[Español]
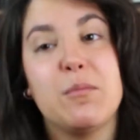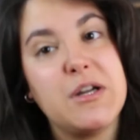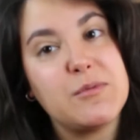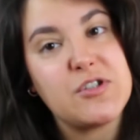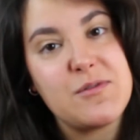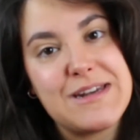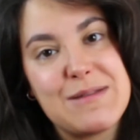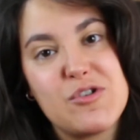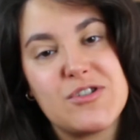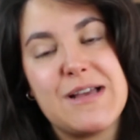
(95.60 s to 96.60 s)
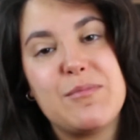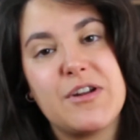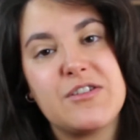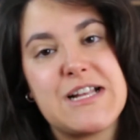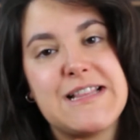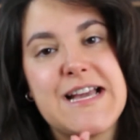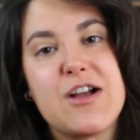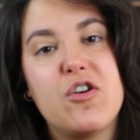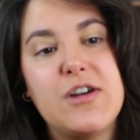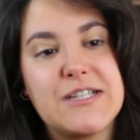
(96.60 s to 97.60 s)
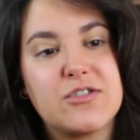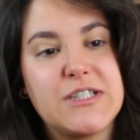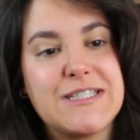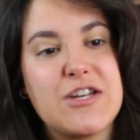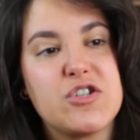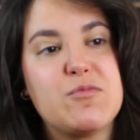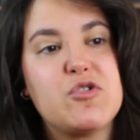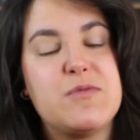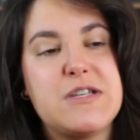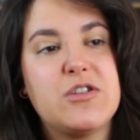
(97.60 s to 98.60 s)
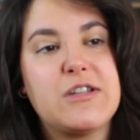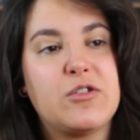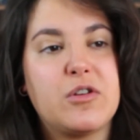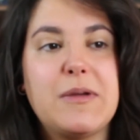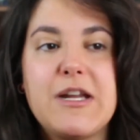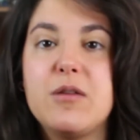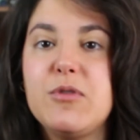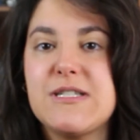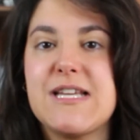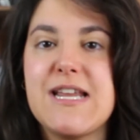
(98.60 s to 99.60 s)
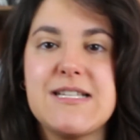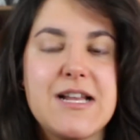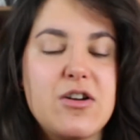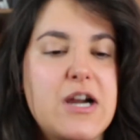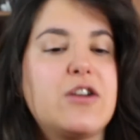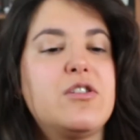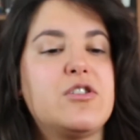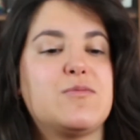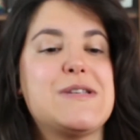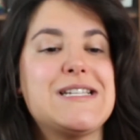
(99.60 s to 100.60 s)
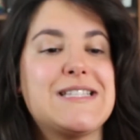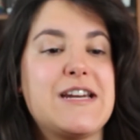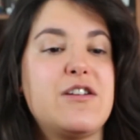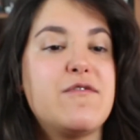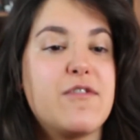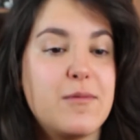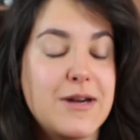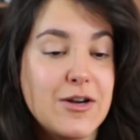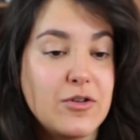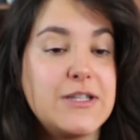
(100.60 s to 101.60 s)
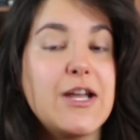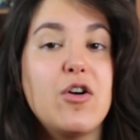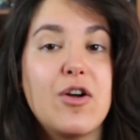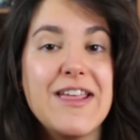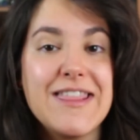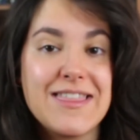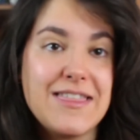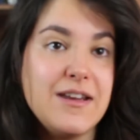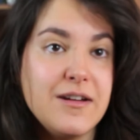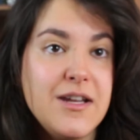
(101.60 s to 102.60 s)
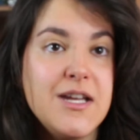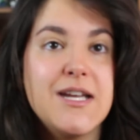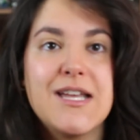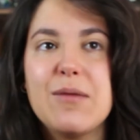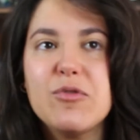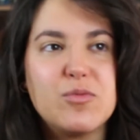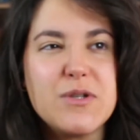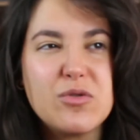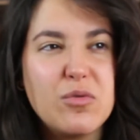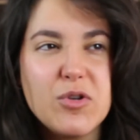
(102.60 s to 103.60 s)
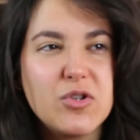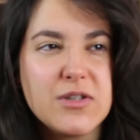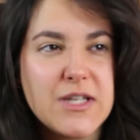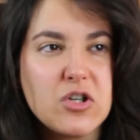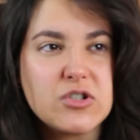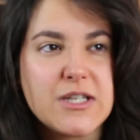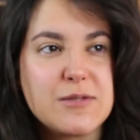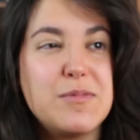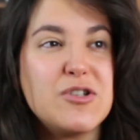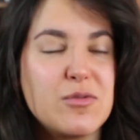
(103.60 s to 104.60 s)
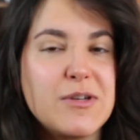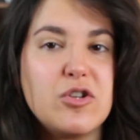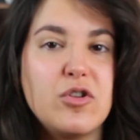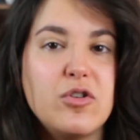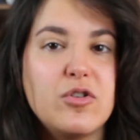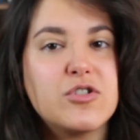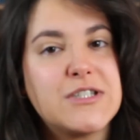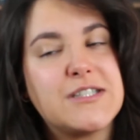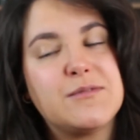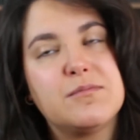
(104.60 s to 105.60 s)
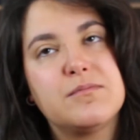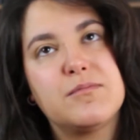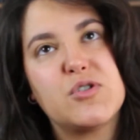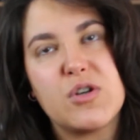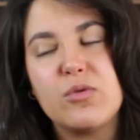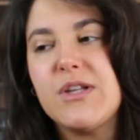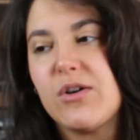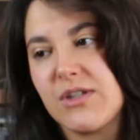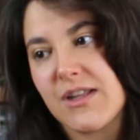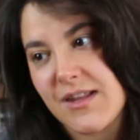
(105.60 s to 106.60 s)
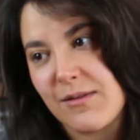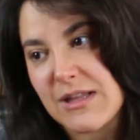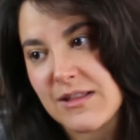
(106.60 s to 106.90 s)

Bueno, pues hoy venimos a poneros al día con las cosas que nos hemos visto, tanto de pelis como de series, a lo largo de los meses de enero y febrero. Y tengo que decir que hemos visto un montón de cosas, pero sobre todo cosas segunda o tercera vez.